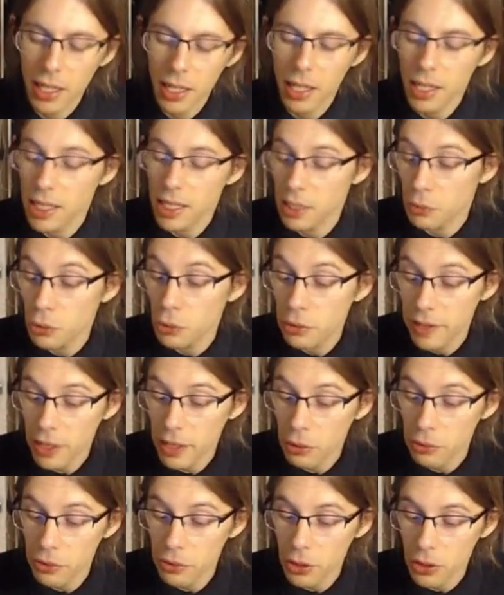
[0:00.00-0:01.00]
j'ai voulu te faire
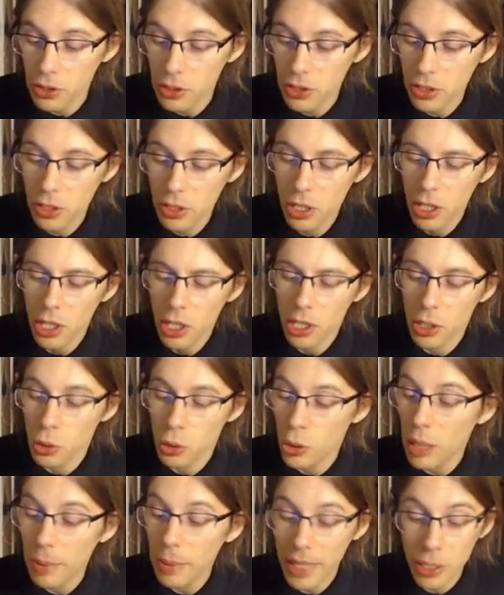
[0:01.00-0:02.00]
confiance. Jour
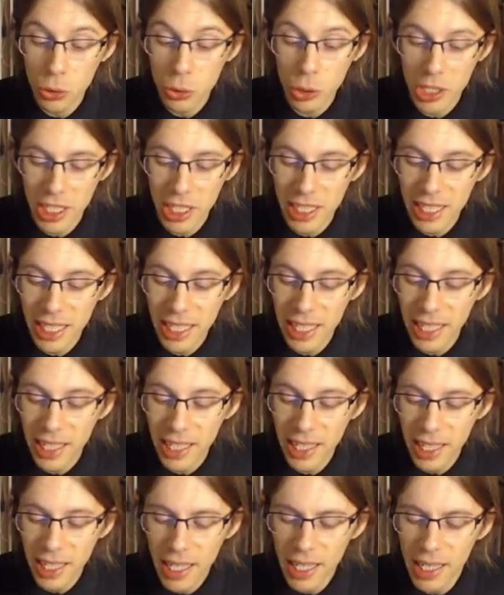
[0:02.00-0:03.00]
après jour, j'ai essayé.
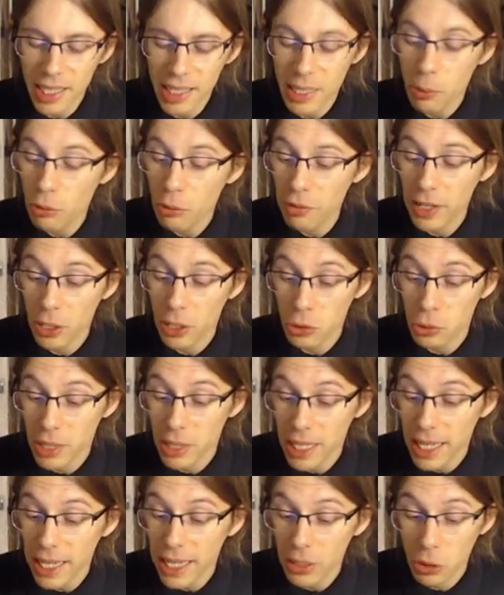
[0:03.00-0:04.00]
J'approuvais quand tu
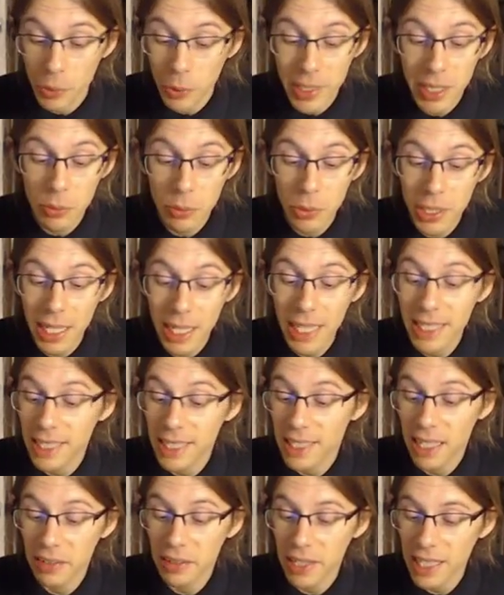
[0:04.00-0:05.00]
déclarais que le métier de modèle,
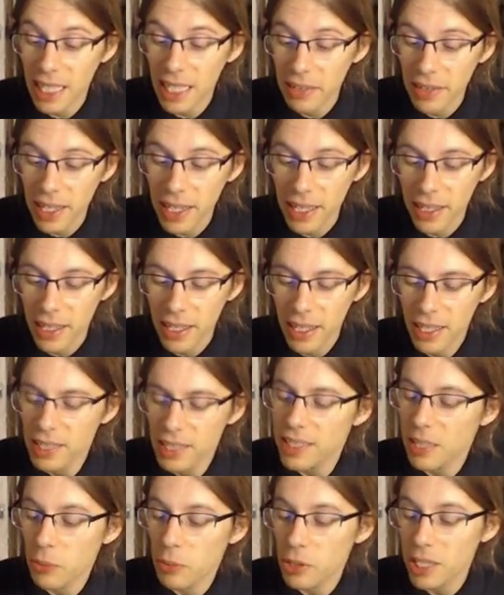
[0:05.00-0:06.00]
c'était un vrai travail.
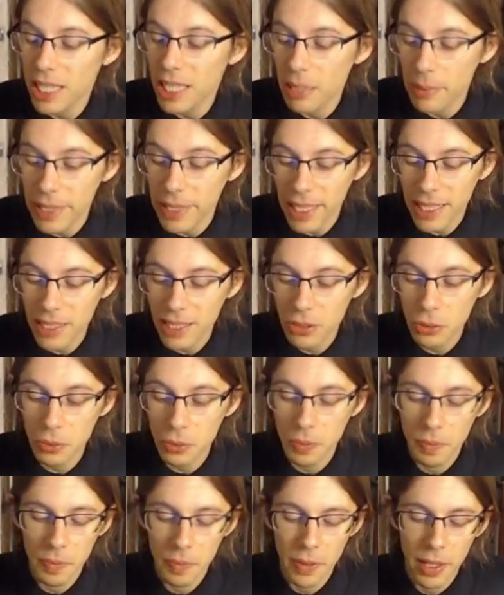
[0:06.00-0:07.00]
Ça demandait de l'implication.
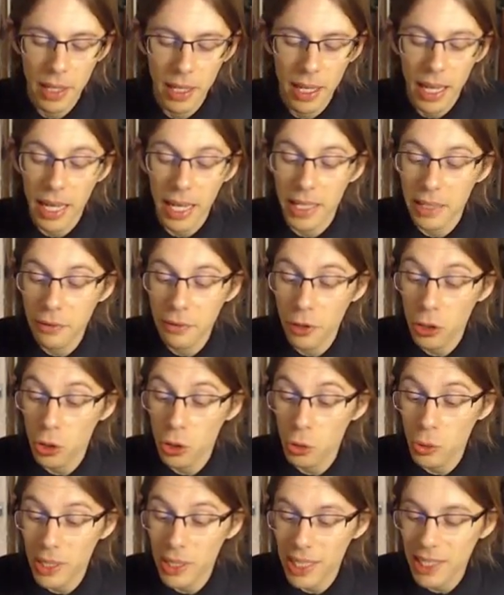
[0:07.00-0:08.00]
Un effort de
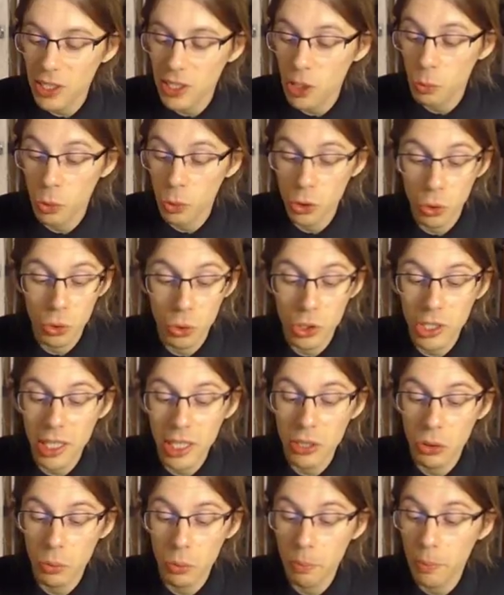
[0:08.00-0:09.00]
tous les instants pour se concentrer
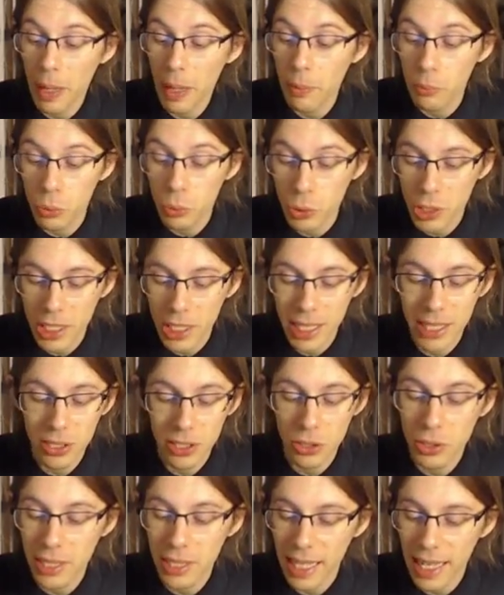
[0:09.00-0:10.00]
de ne pas bouger, se
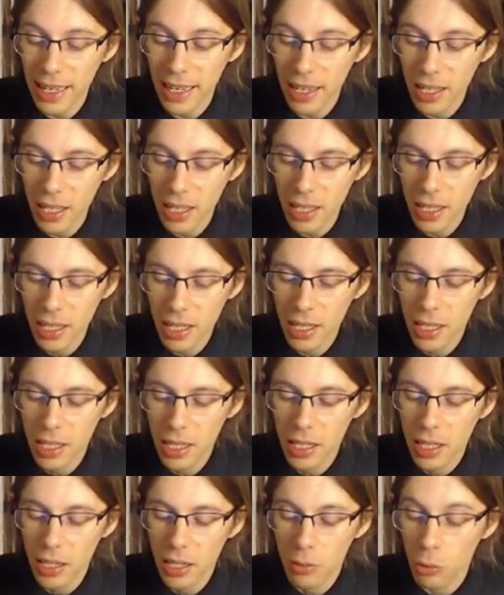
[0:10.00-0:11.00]
taire.
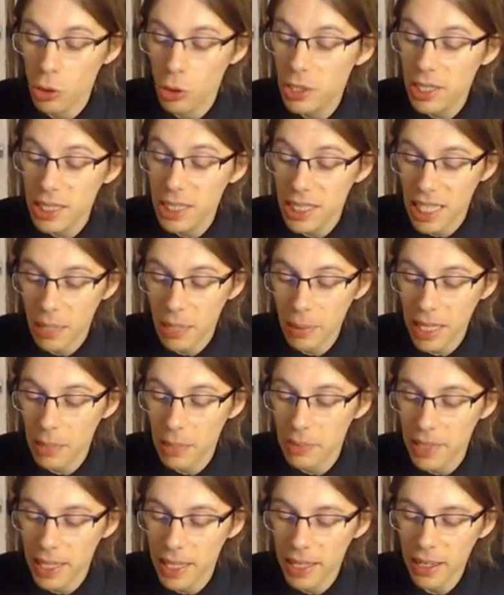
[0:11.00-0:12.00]
Moi aussi, j'ai appris à me
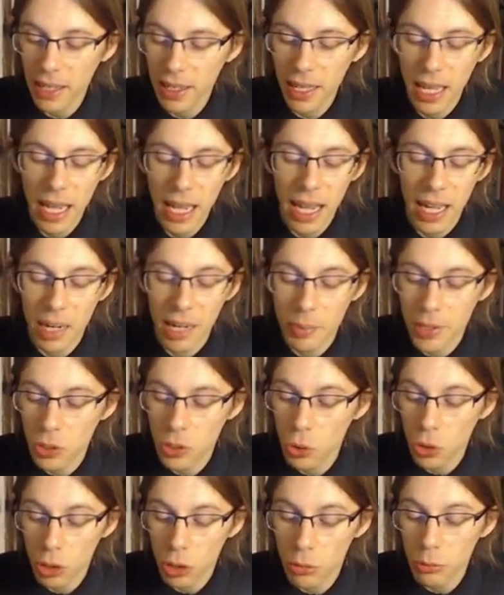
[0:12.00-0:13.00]
taire. À la
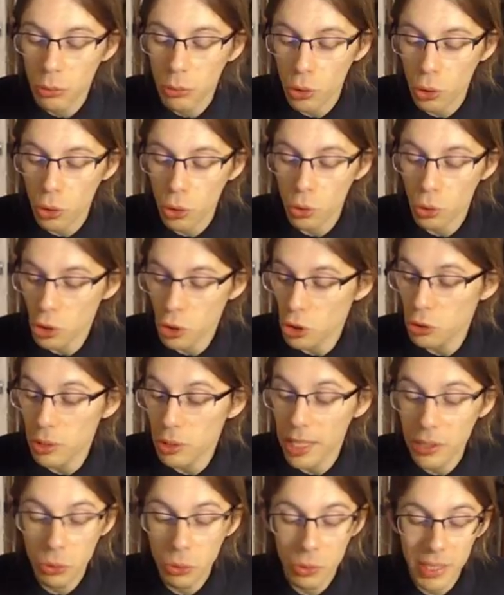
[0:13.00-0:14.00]
maison comme au bureau, où je suis
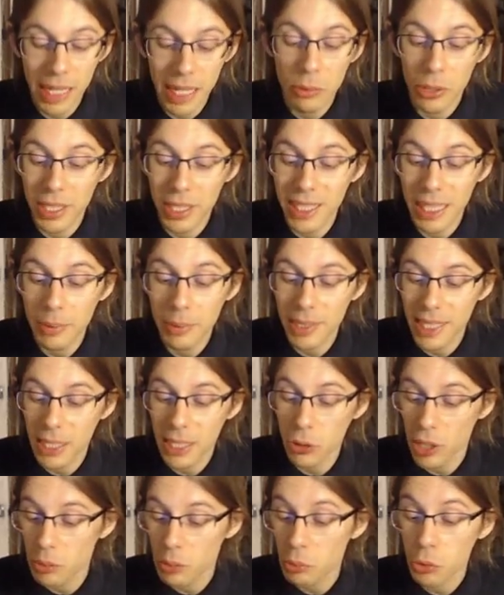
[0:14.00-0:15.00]
l'aide comptable qui s'abstient de
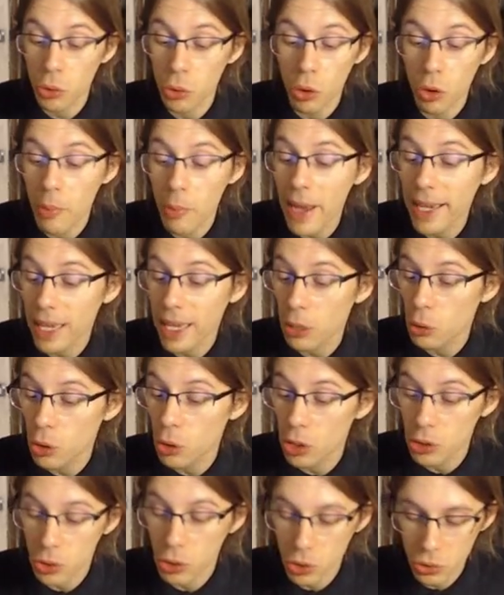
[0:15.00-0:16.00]
répondre aux remarques
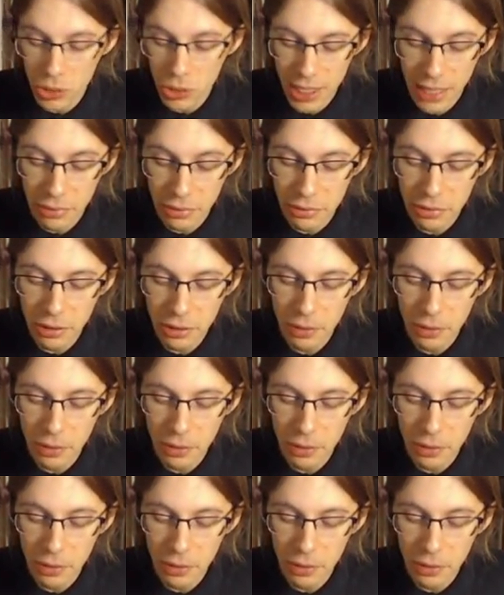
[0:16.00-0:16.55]
arrogantes de son chef.